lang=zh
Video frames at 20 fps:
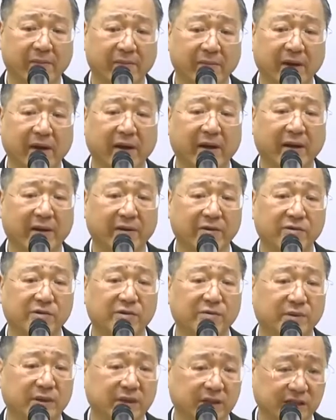啊，有
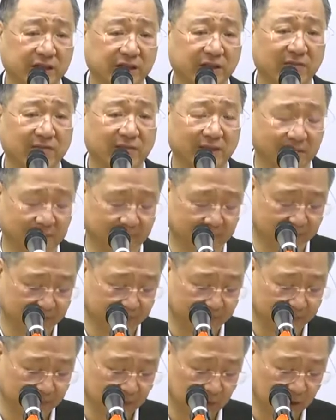这么个新闻，
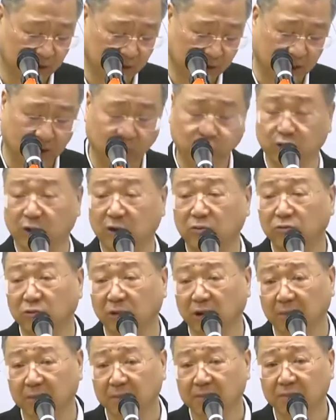所以他觉悟
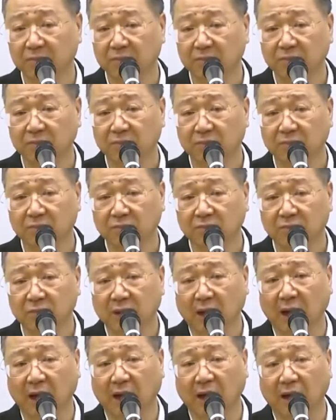了，
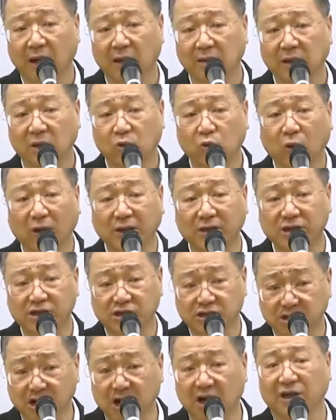啊，他观
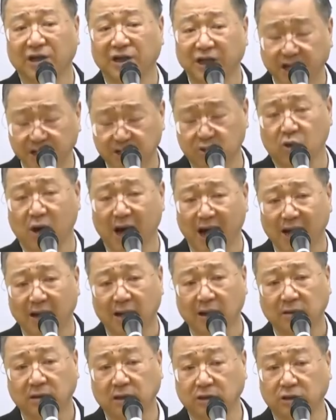十二因缘，他